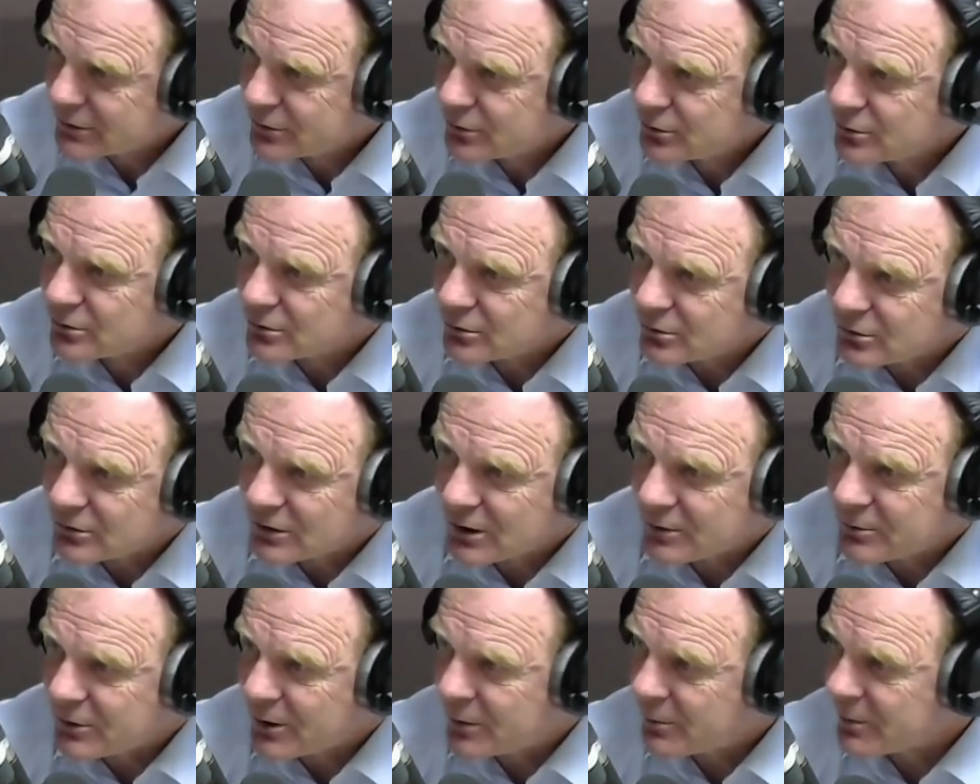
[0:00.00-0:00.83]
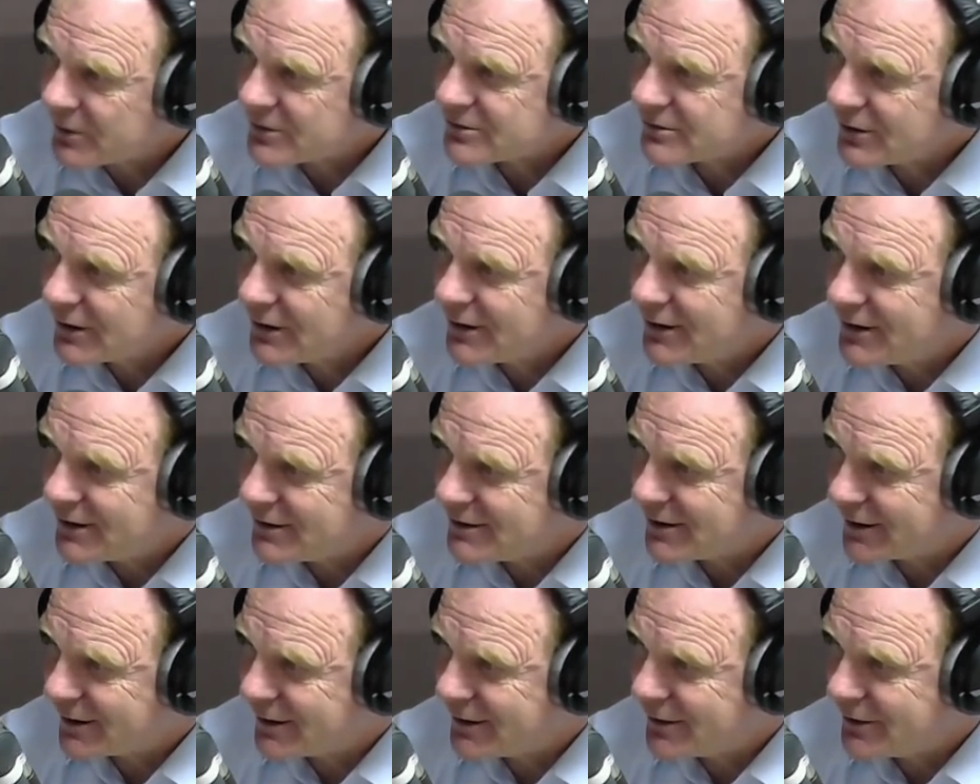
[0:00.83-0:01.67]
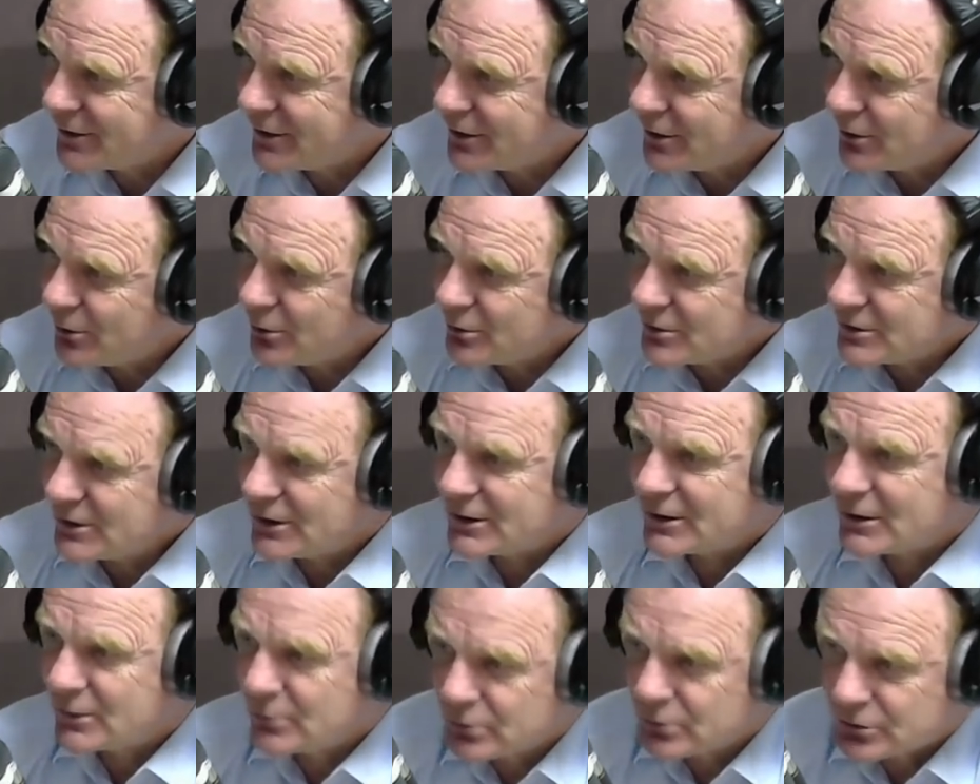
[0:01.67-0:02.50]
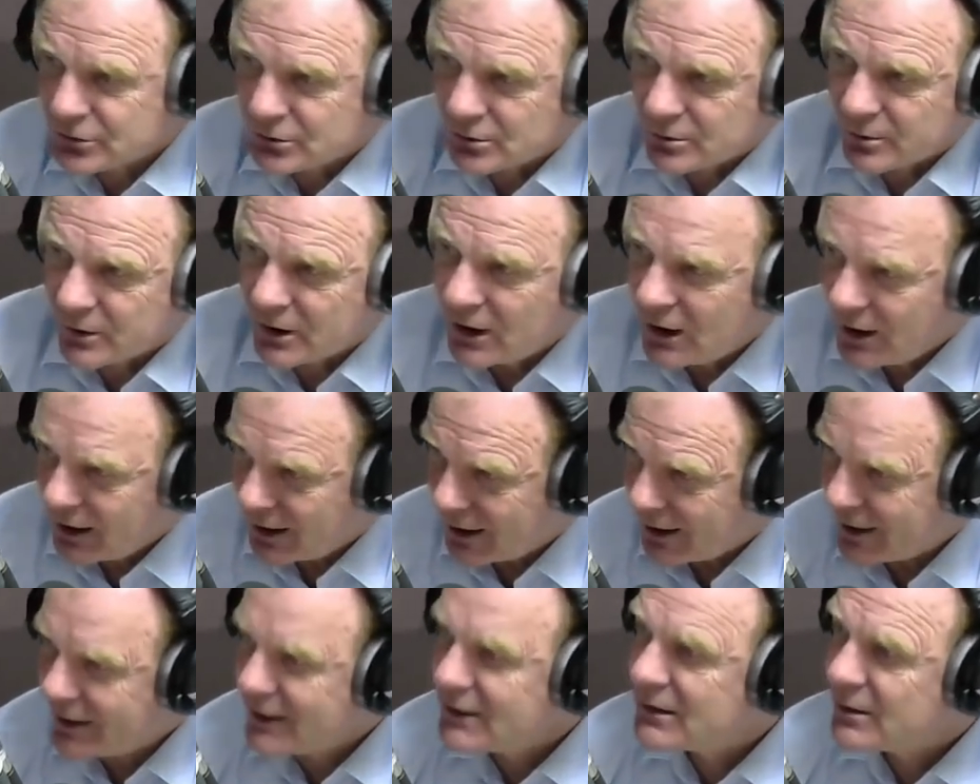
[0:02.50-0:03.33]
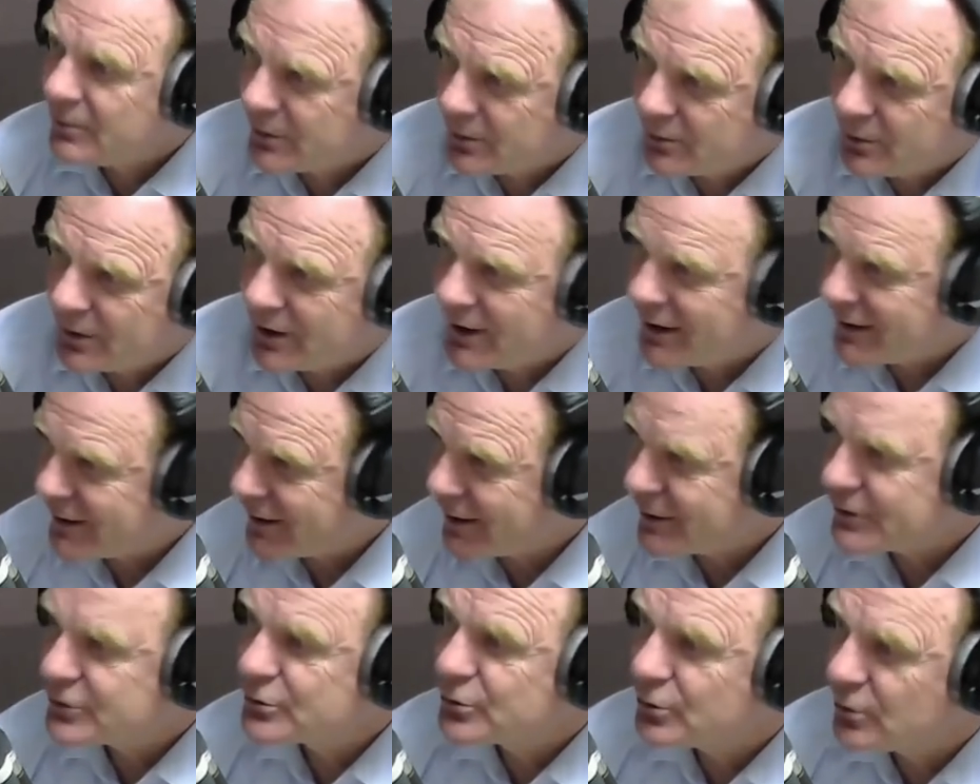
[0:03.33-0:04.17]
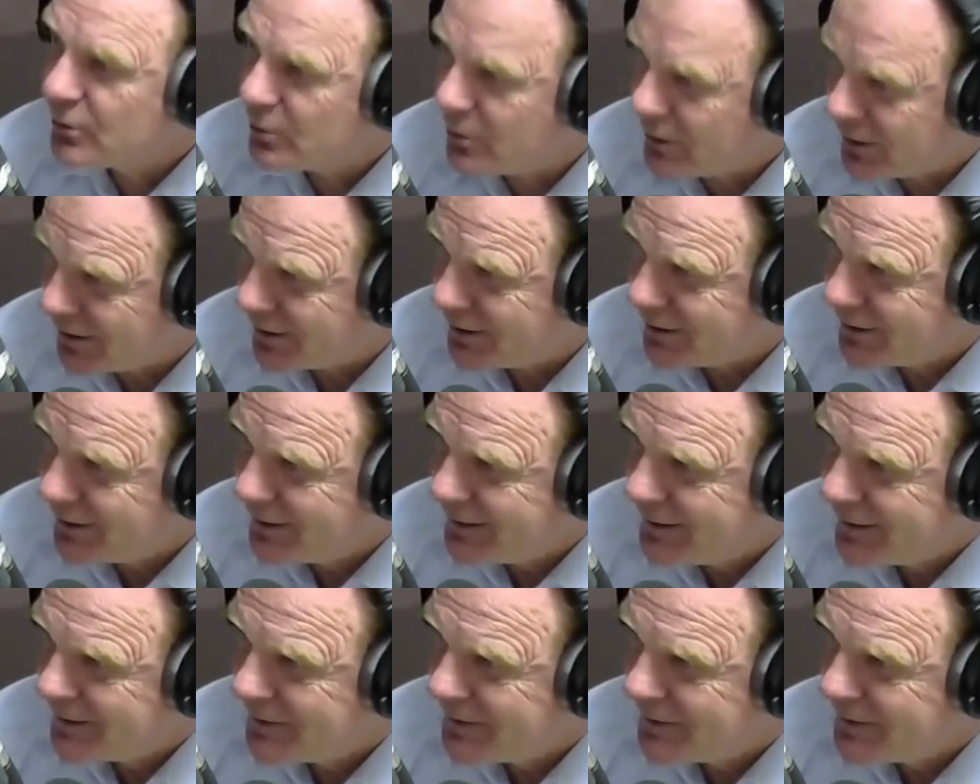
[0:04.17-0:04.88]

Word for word: закон, он нам не позволяет заходить. То есть для того, чтобы... А это предприятие особое.